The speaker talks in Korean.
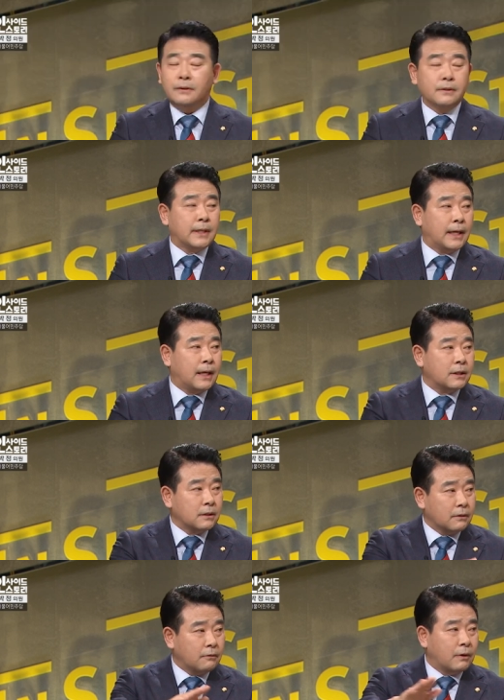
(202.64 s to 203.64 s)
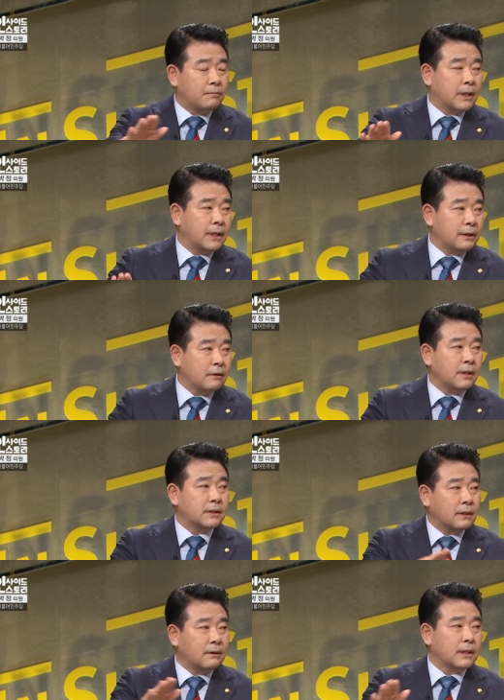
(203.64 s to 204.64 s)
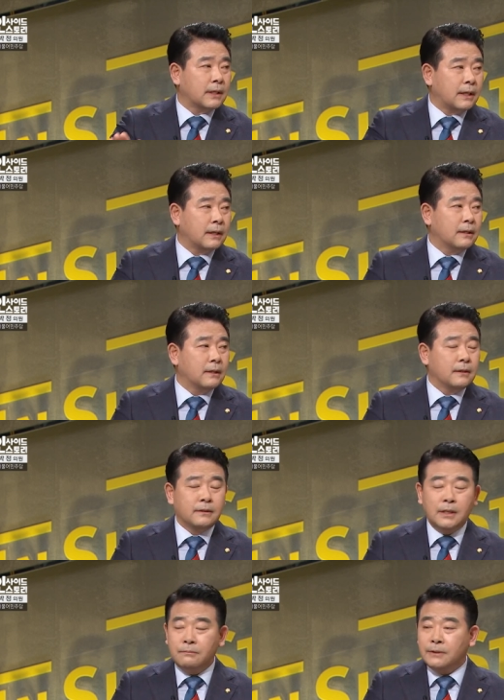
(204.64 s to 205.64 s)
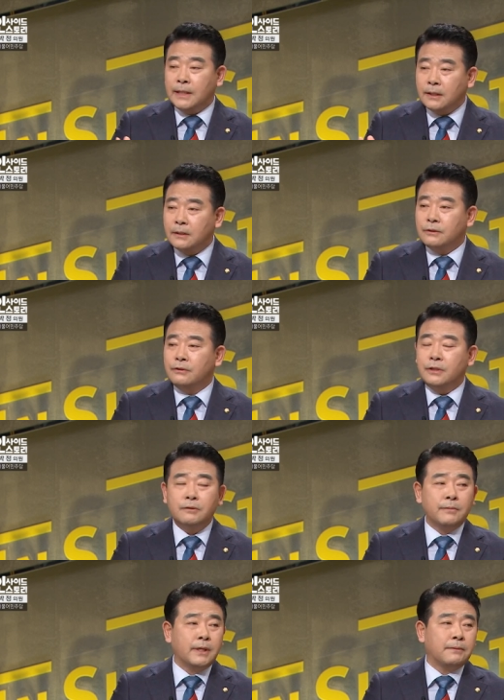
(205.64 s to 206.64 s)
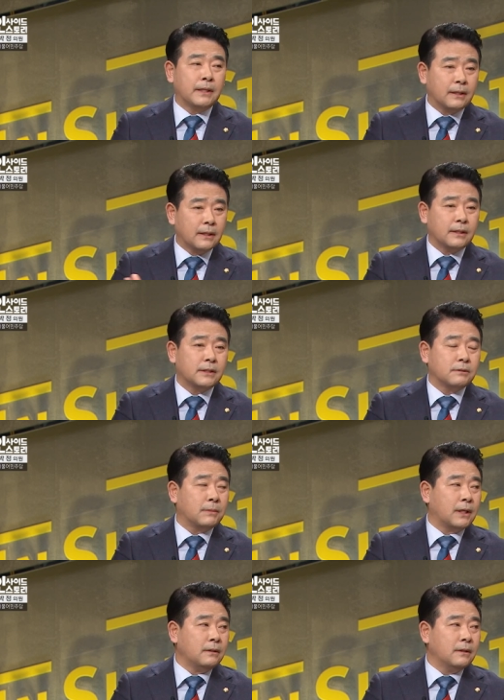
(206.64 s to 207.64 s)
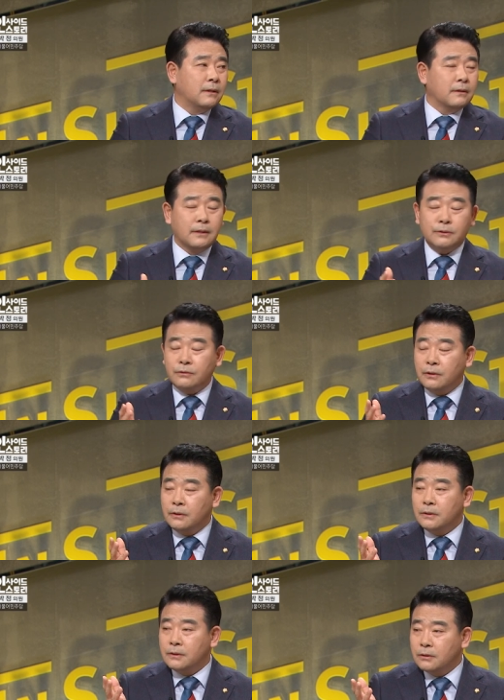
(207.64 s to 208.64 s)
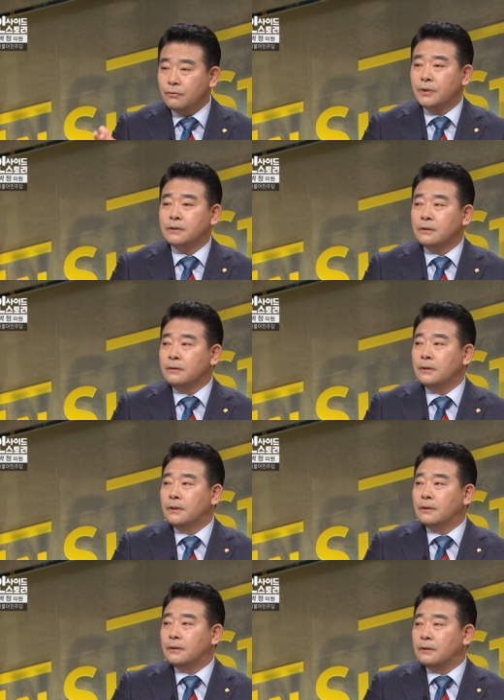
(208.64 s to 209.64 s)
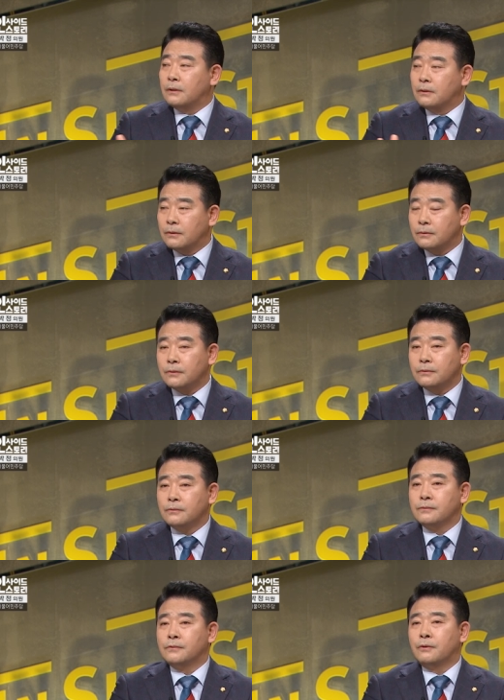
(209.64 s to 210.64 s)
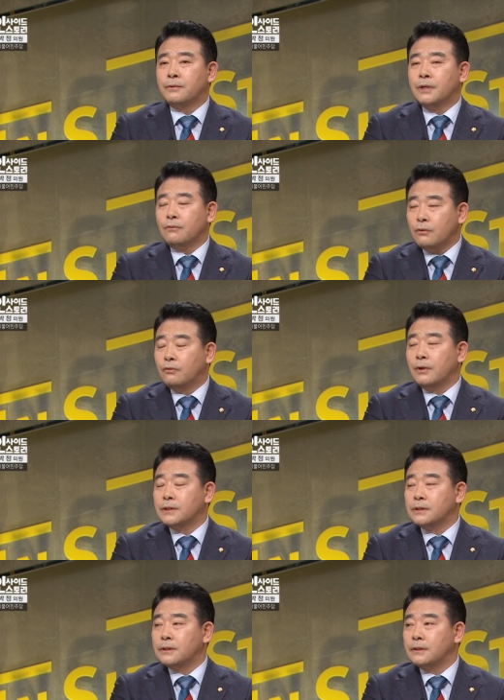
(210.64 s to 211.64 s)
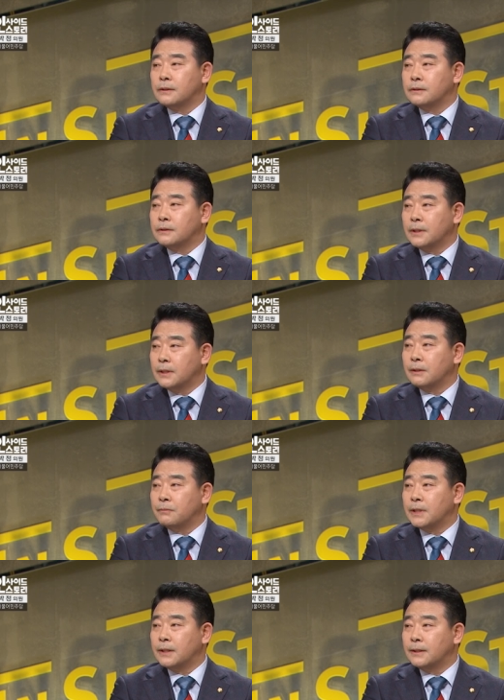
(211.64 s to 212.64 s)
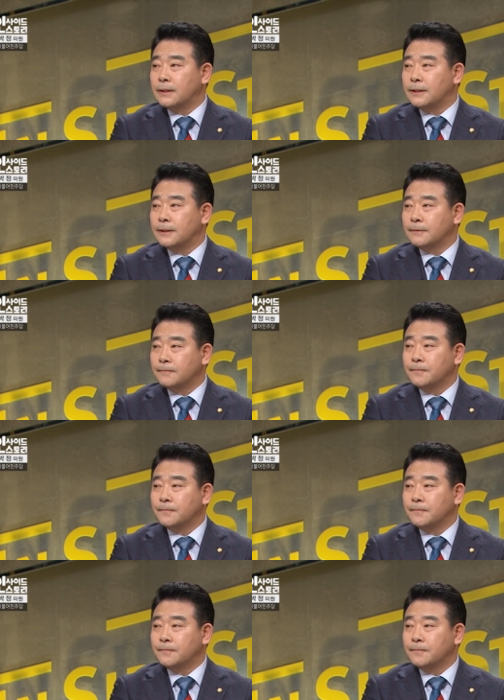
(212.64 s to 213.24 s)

어, 다 어, 원만히 해결된 상황이라 일부 야당 의원님의 반대가 있지만 계속 설득을 통해서 어, 이번엔 꼭 통과시킬 생각입니다. 음. 예.